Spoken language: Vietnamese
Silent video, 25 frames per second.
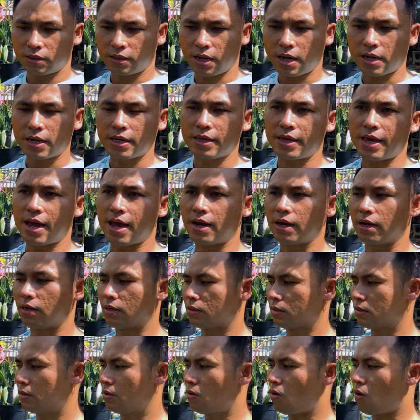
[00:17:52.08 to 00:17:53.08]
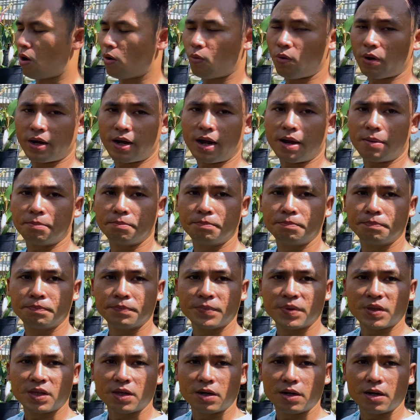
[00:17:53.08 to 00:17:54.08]
Cattleya là nó có hoa quanh năm,
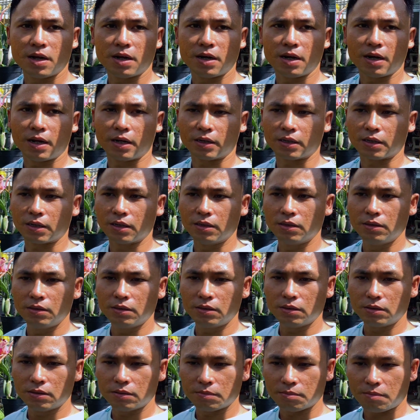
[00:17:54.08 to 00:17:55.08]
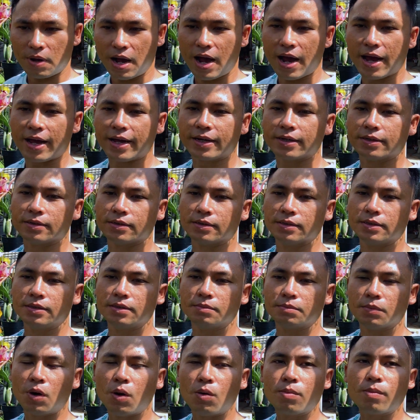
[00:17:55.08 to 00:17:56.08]
cho nên là cứ 3 tháng rưỡi
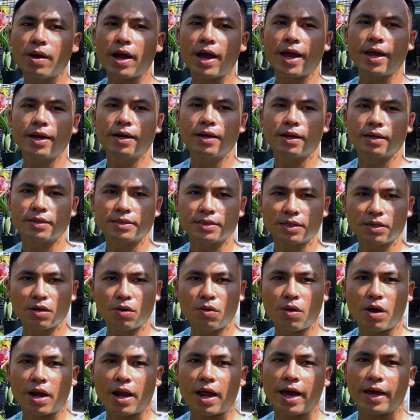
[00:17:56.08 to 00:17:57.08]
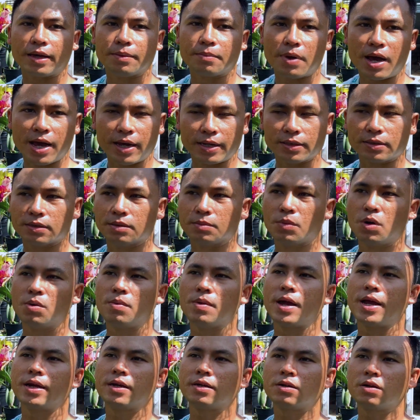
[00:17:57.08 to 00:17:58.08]
4 tháng là nó sẽ có hoa lại, 3 tháng rưỡi
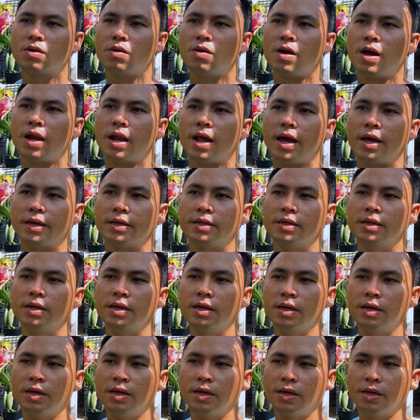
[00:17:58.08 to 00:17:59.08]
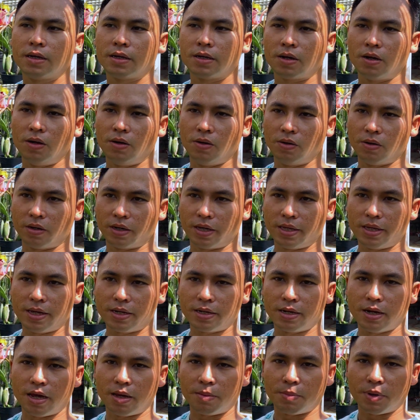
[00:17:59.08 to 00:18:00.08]
4 tháng nó có hoa lại. Còn cái
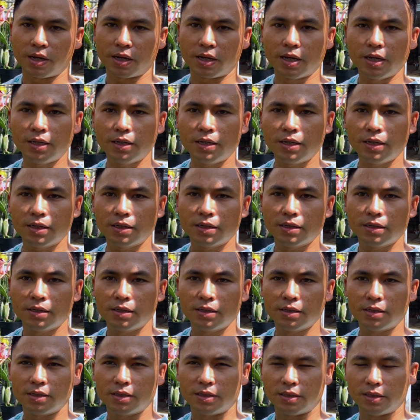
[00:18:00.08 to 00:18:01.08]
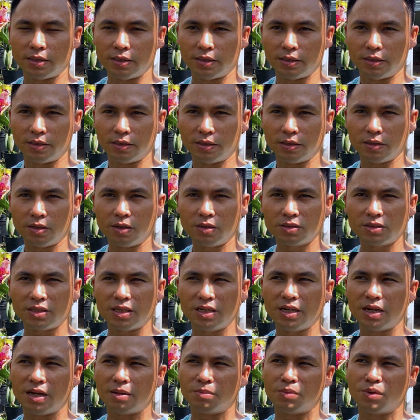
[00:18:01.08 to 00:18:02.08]
vấn đề mà kích á, thì nó
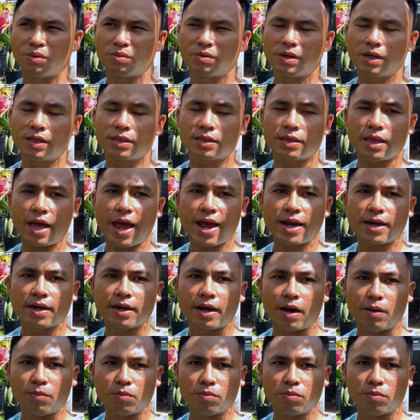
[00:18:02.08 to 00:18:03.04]
chỉ là một cái tác